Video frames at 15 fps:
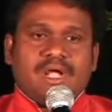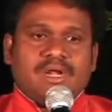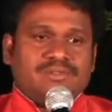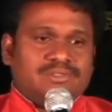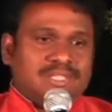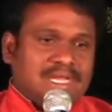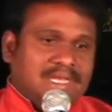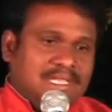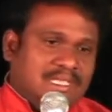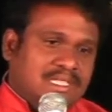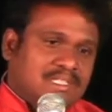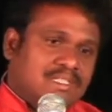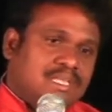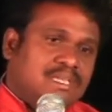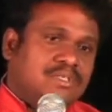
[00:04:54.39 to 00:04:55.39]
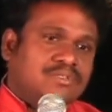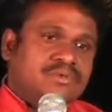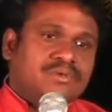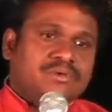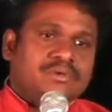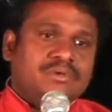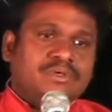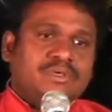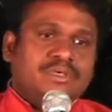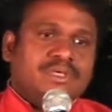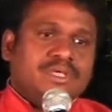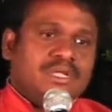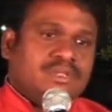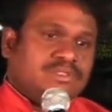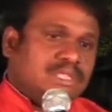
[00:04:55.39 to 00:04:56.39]
అటు తల్లికి తెలియదు
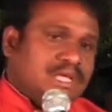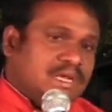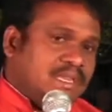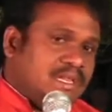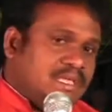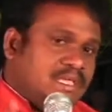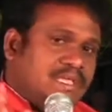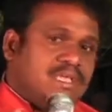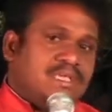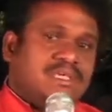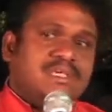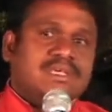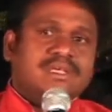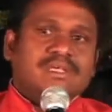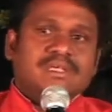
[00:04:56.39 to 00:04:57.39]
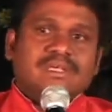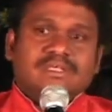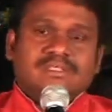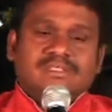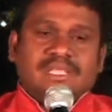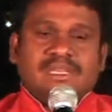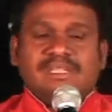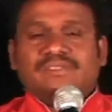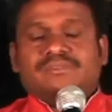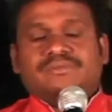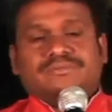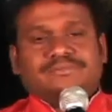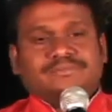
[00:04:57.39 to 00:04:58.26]
ఇటు తండ్రికి తెలియదు